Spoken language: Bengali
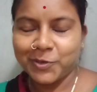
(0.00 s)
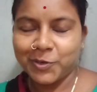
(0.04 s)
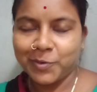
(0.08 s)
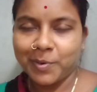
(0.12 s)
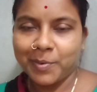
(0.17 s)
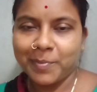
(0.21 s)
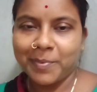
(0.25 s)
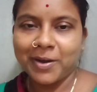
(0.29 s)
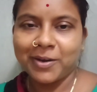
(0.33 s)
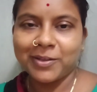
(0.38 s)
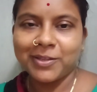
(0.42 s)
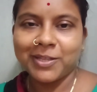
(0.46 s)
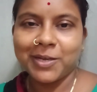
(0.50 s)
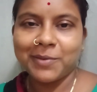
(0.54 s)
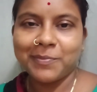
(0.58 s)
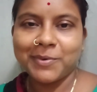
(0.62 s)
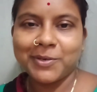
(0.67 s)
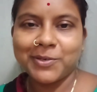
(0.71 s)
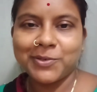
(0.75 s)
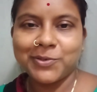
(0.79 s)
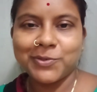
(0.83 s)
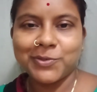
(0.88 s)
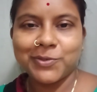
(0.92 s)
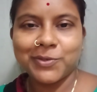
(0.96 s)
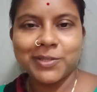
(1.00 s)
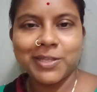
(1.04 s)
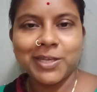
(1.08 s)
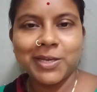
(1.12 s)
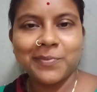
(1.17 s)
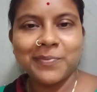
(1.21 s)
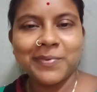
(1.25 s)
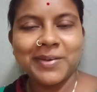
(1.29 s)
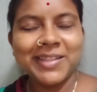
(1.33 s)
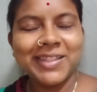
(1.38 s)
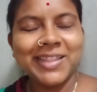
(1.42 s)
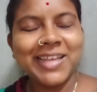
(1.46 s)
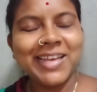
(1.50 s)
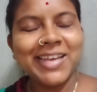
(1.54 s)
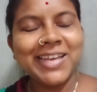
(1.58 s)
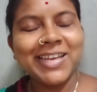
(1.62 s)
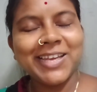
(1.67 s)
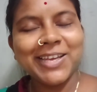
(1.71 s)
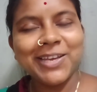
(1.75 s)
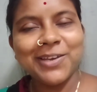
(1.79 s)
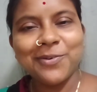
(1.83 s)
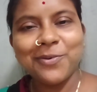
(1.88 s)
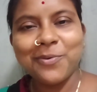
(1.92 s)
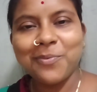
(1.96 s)
সবাই ভালো থাকবে সুস্থ থাকবে
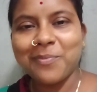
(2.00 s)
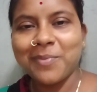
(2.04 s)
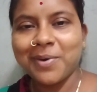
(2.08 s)
থ্যাংক ইউ